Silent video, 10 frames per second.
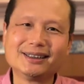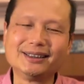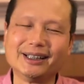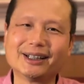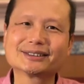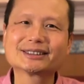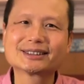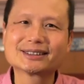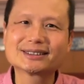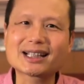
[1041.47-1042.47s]
你要
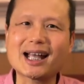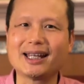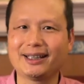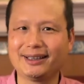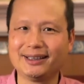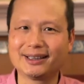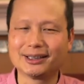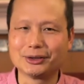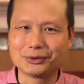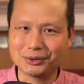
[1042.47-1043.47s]
在一
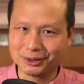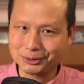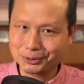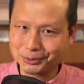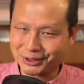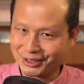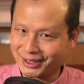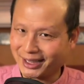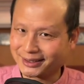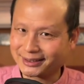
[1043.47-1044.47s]
个学术期
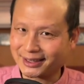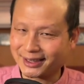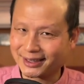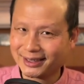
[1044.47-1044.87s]
刊上，